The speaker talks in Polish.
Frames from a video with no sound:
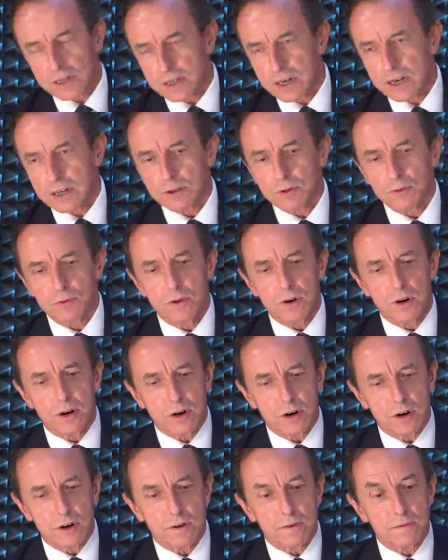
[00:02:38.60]

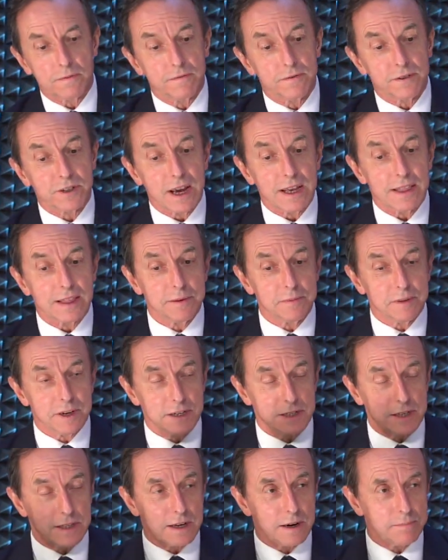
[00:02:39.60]
krzesło, w żadnym
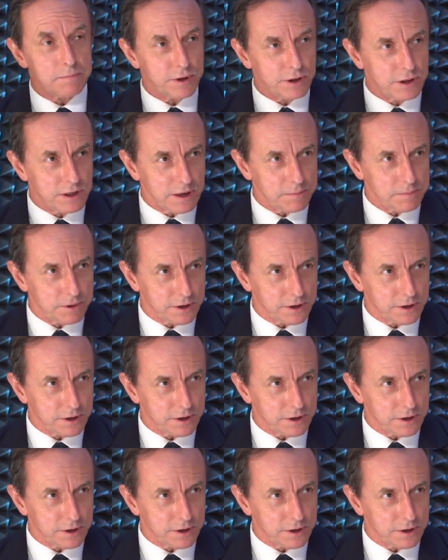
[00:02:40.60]
razie trampolina